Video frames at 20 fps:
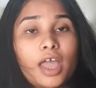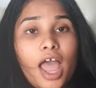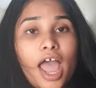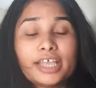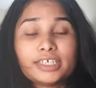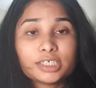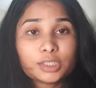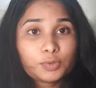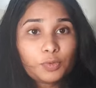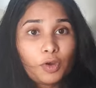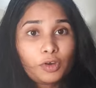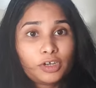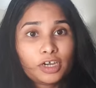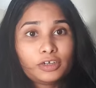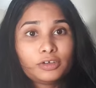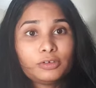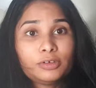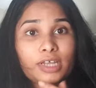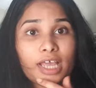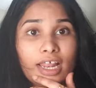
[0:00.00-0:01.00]
ఐ జస్ట్
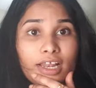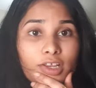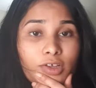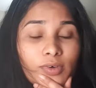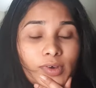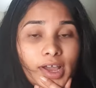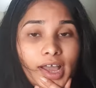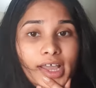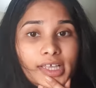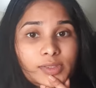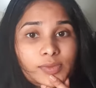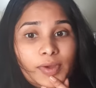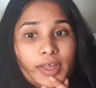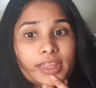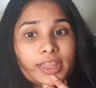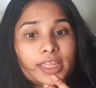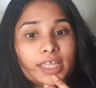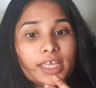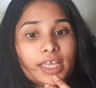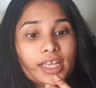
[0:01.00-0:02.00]
వాంటెడ్ టు టెల్ యూ గైస్
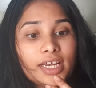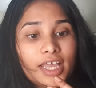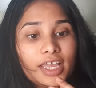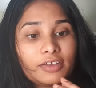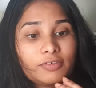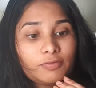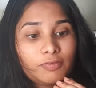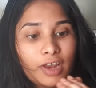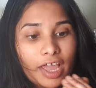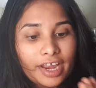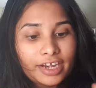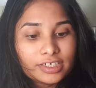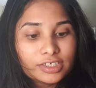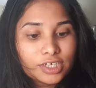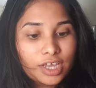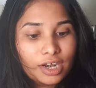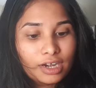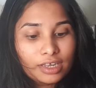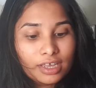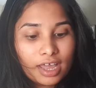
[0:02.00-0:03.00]
వన్ థింగ్ లైక్ ఫ్లైట్
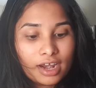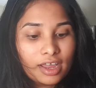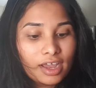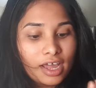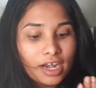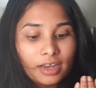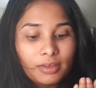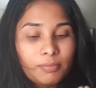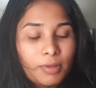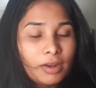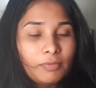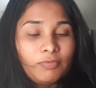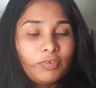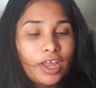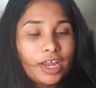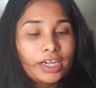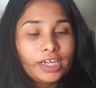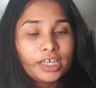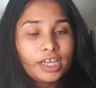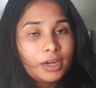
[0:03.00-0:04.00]
జర్నీ అనగానే మనం
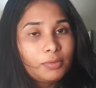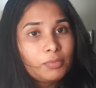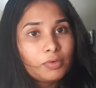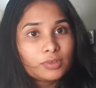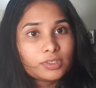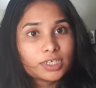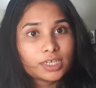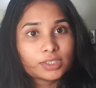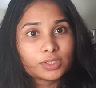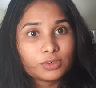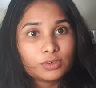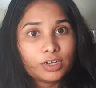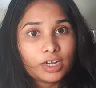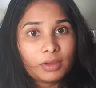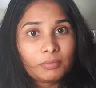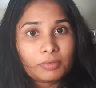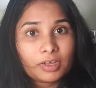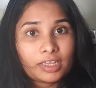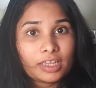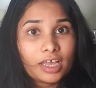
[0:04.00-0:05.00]
ఫ్లైట్ టికెట్ బుక్
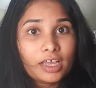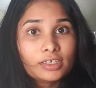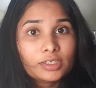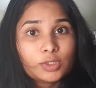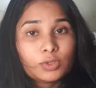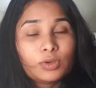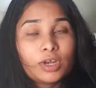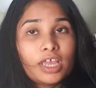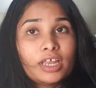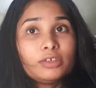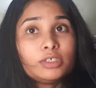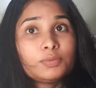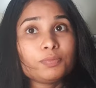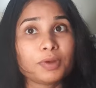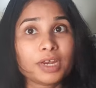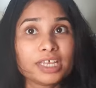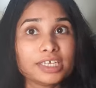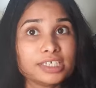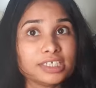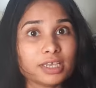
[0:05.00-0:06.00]
చేసుకుంటాం కదా సో నేను
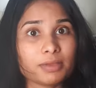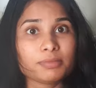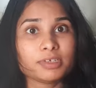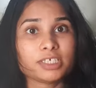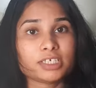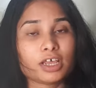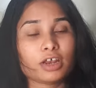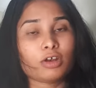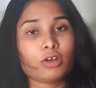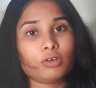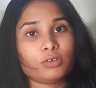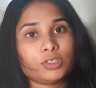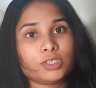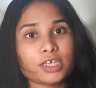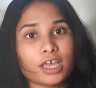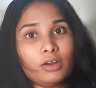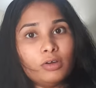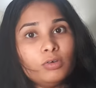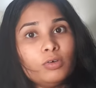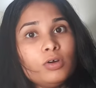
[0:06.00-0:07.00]
స్ప్రింగ్ సెమిస్టర్లో
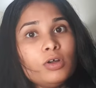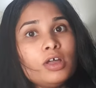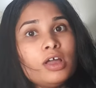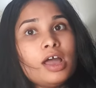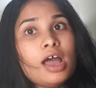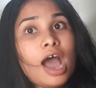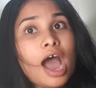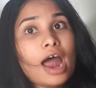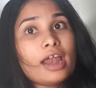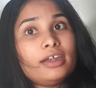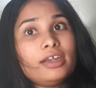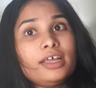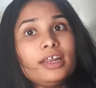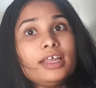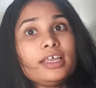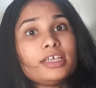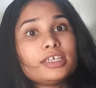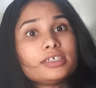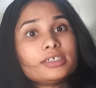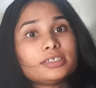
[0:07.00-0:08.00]
వచ్చాను అంటే
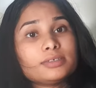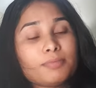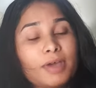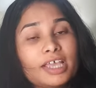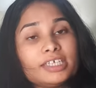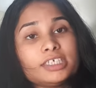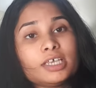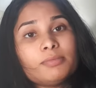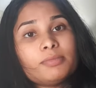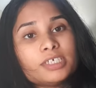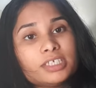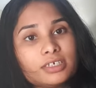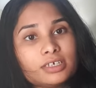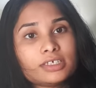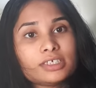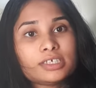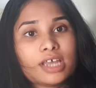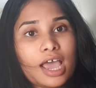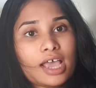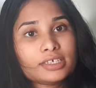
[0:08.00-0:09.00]
లైక్ మై సెమిస్టర్
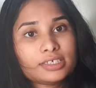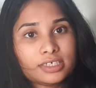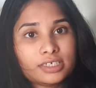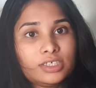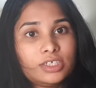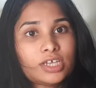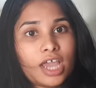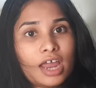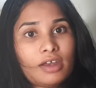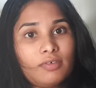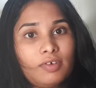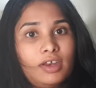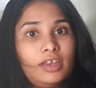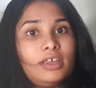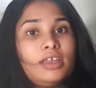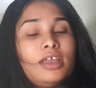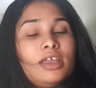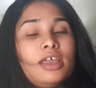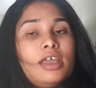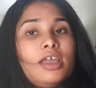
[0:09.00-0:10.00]
స్టార్ట్స్ ఇన్ జనవరి
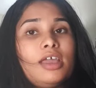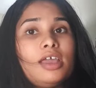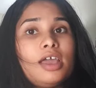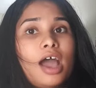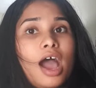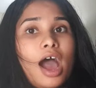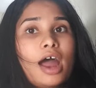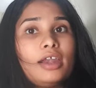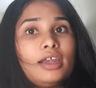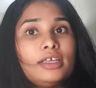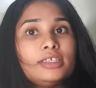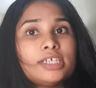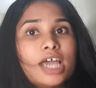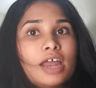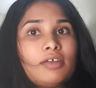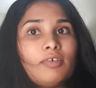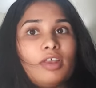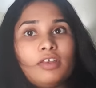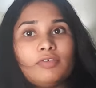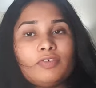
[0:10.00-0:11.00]
అంటే
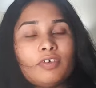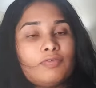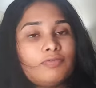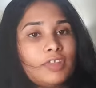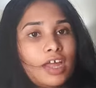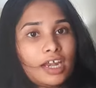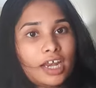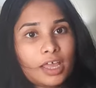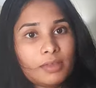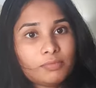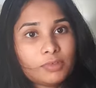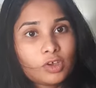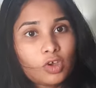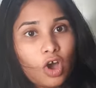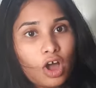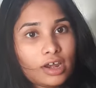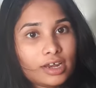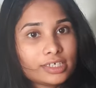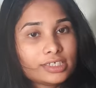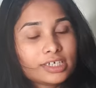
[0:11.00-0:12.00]
జనవరి ఫిఫ్త్ ఆ టైంకి
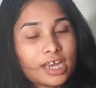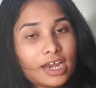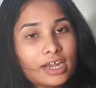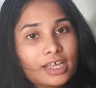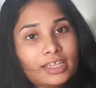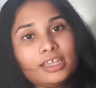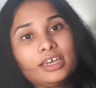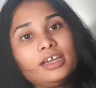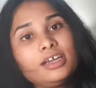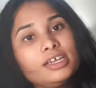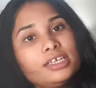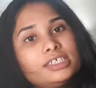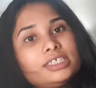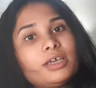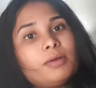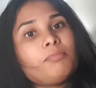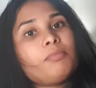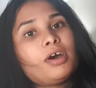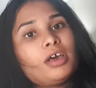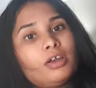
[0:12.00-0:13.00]
కాలేజ్ స్టార్ట్ అయితే నేను
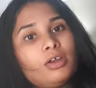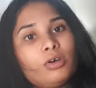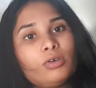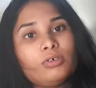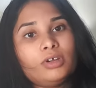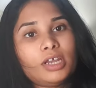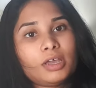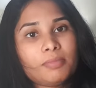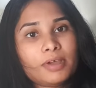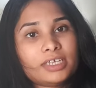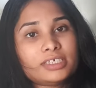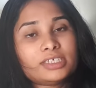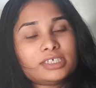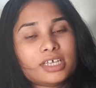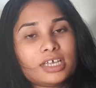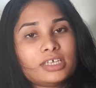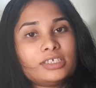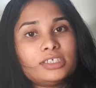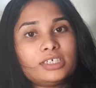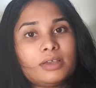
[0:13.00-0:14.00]
డిసెంబర్లో ఉంటే బెస్ట్
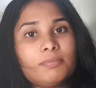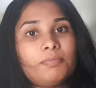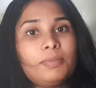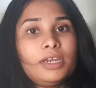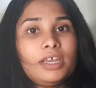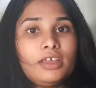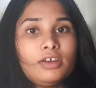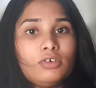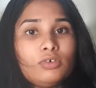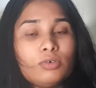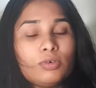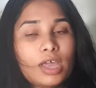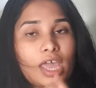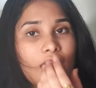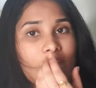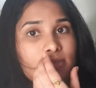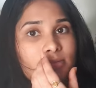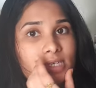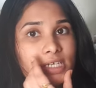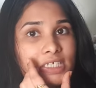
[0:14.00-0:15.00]
అని చెప్పి నేను
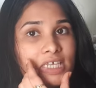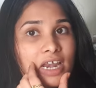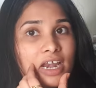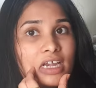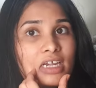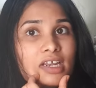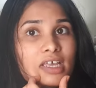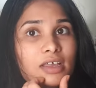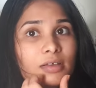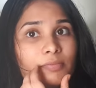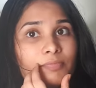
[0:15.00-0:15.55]
ఏం చేశానంటే